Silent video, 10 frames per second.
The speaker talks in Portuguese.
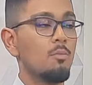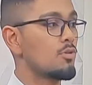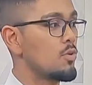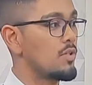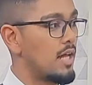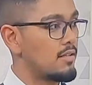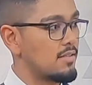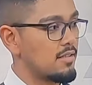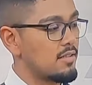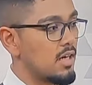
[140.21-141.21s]
o mesmo que
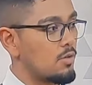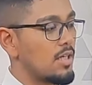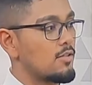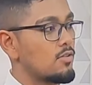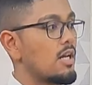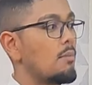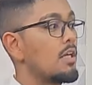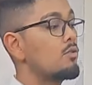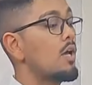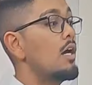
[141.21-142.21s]
você já conhece
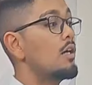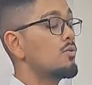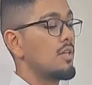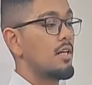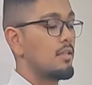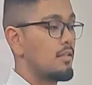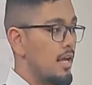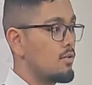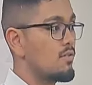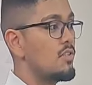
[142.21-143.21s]
do VX10
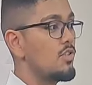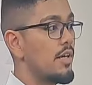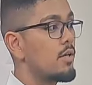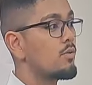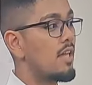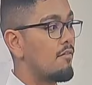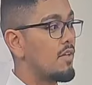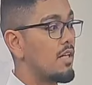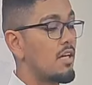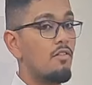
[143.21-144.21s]
continua
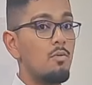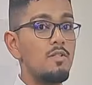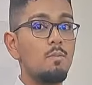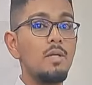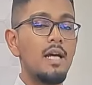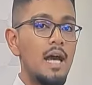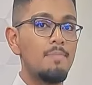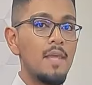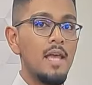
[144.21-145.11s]
aqui trazendo uma imagem